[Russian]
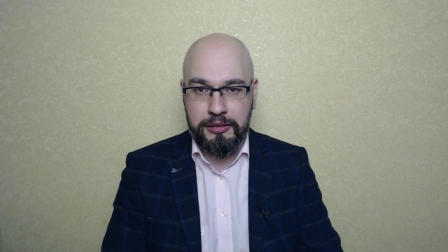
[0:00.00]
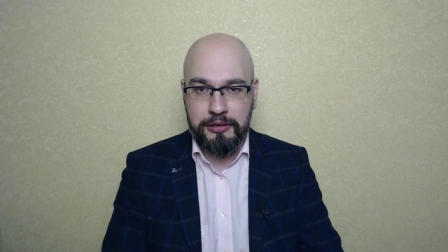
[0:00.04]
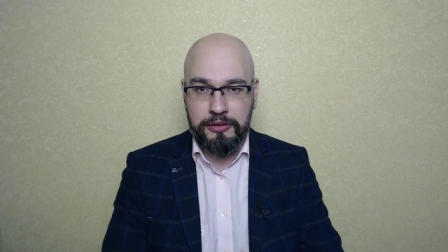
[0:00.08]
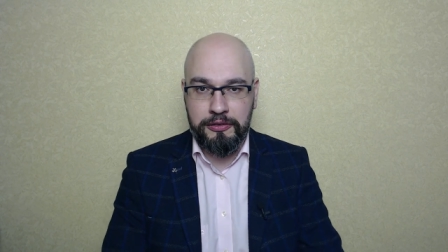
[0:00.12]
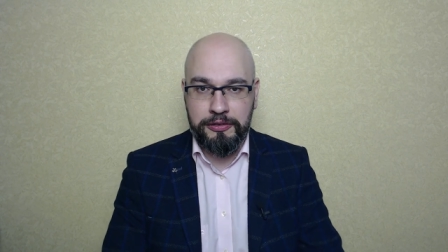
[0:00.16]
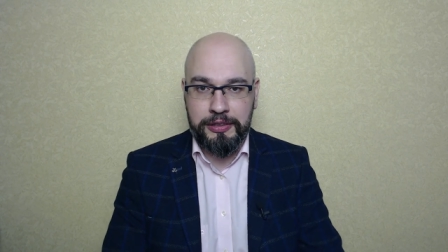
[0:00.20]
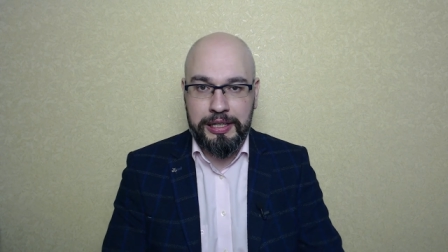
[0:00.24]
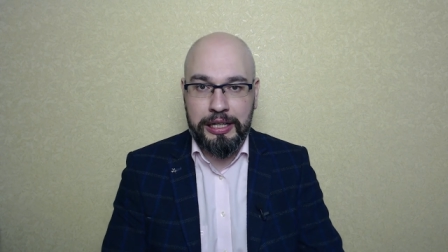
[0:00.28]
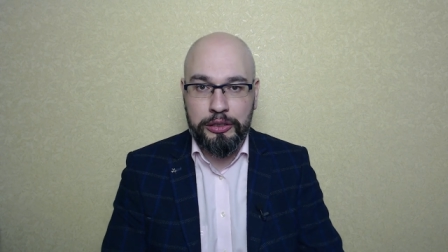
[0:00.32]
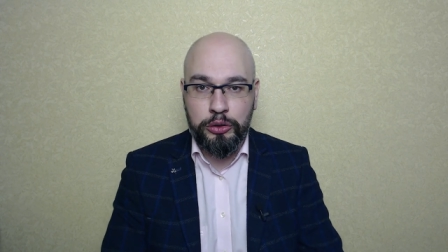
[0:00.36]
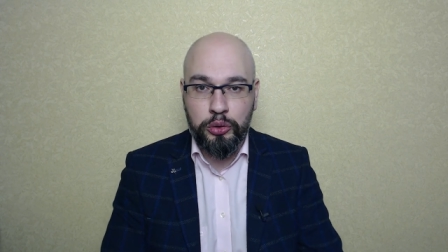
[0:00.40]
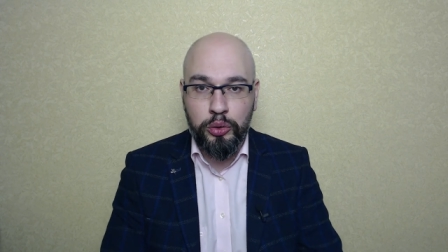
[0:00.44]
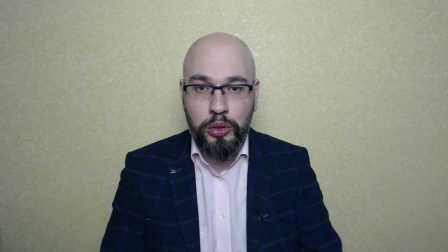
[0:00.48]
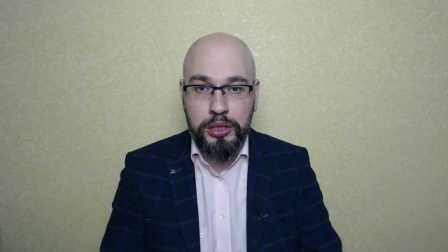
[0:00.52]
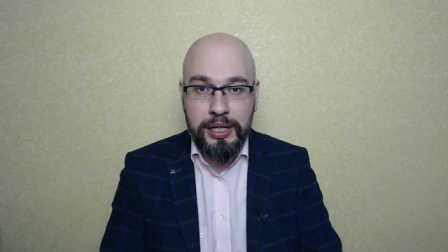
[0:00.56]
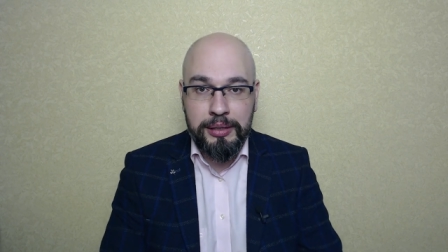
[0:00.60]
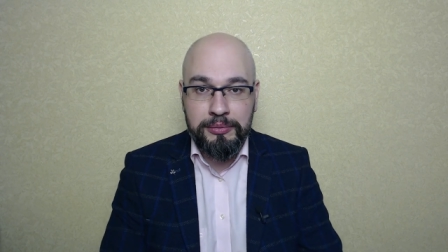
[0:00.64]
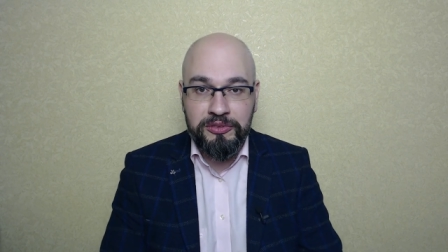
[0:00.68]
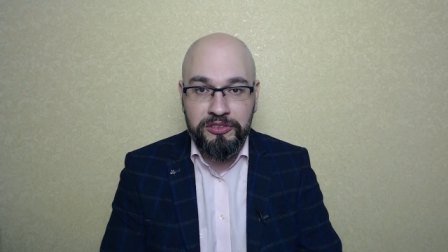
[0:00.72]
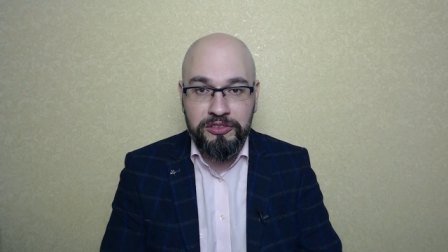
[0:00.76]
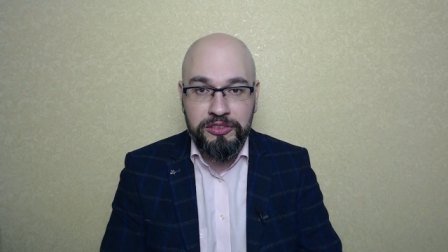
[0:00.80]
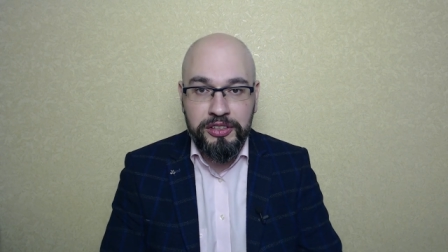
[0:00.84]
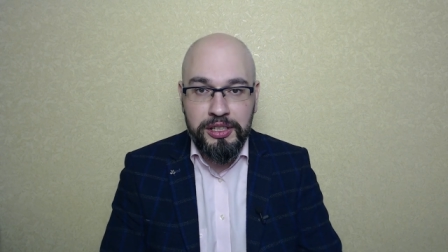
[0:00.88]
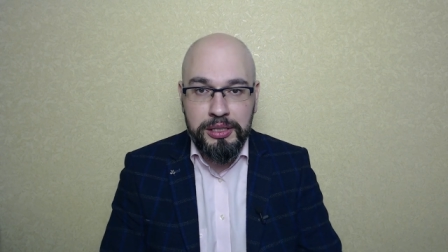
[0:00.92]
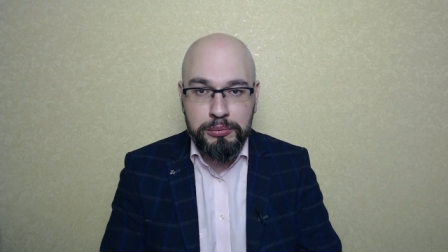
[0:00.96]
в
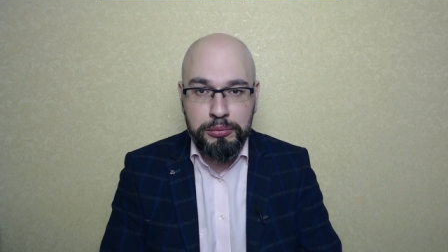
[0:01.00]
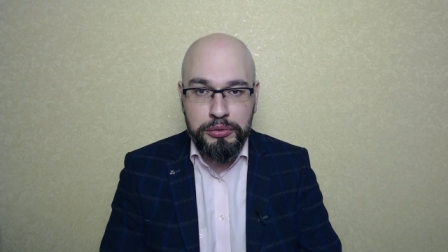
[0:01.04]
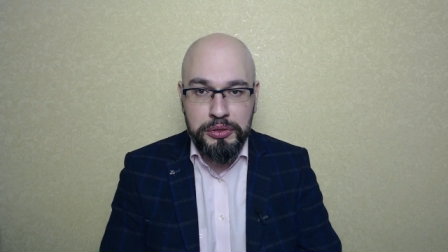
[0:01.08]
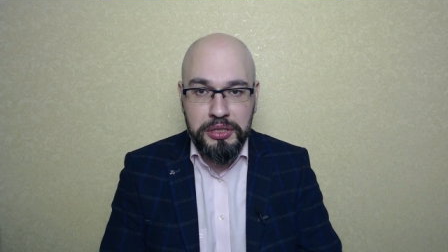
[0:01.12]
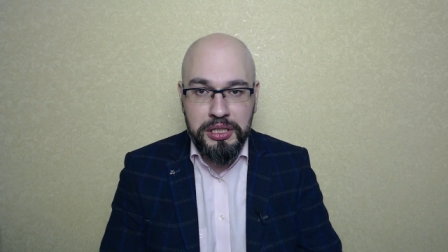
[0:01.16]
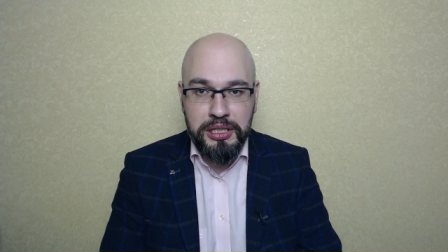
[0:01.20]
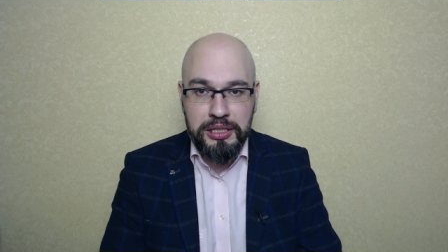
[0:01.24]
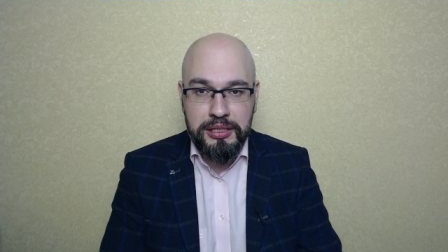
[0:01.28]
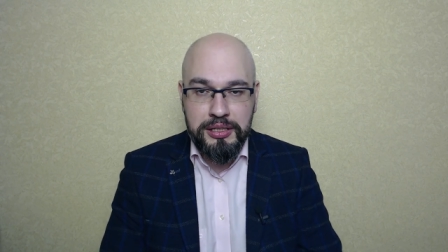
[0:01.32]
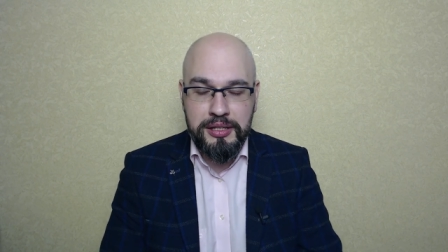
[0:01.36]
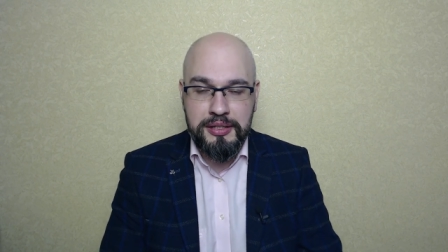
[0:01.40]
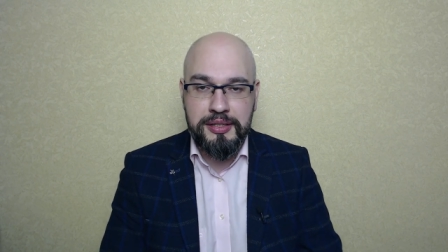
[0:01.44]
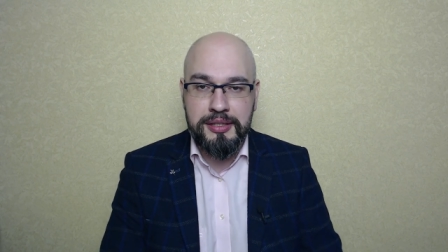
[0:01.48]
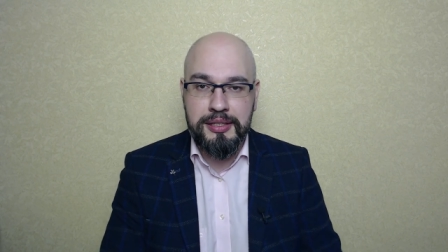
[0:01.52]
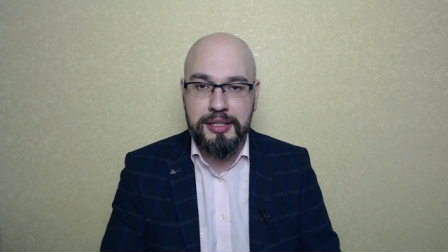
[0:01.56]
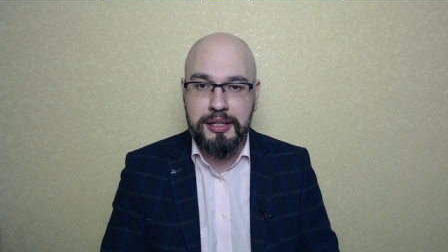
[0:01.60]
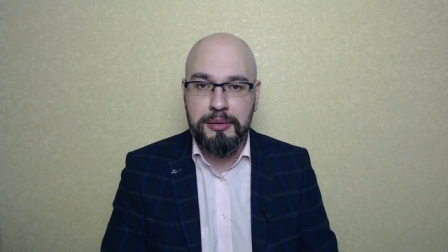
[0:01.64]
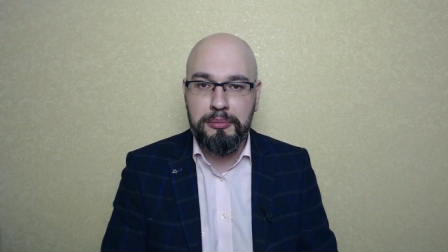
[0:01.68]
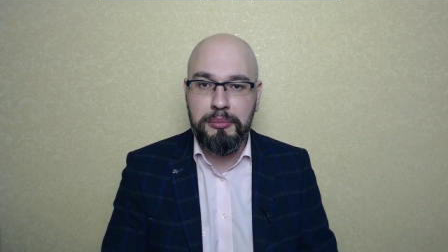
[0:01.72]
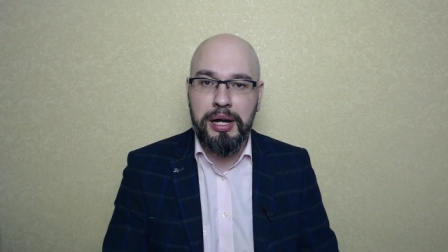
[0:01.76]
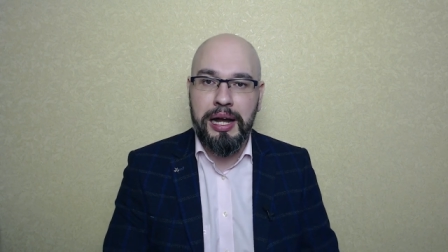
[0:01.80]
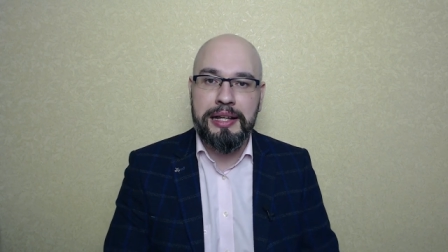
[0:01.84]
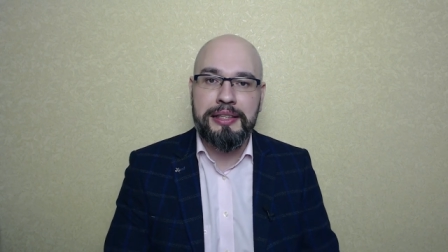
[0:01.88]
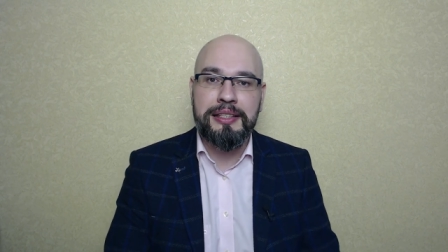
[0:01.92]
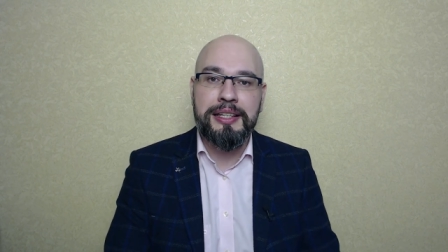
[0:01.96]
котором вы будете
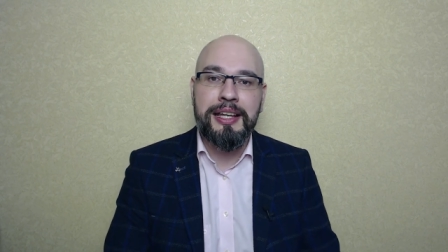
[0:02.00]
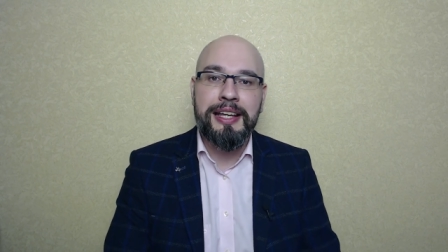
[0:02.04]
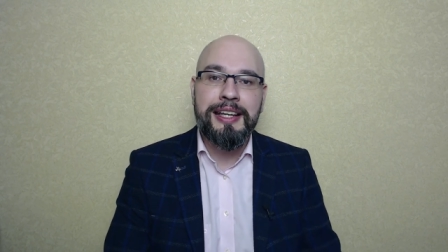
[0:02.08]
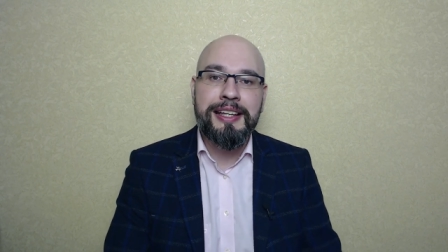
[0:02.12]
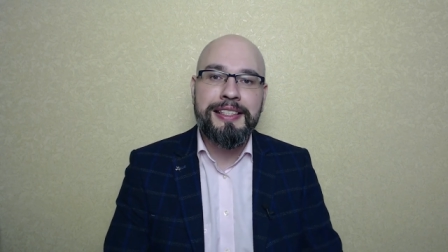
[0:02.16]
снимать,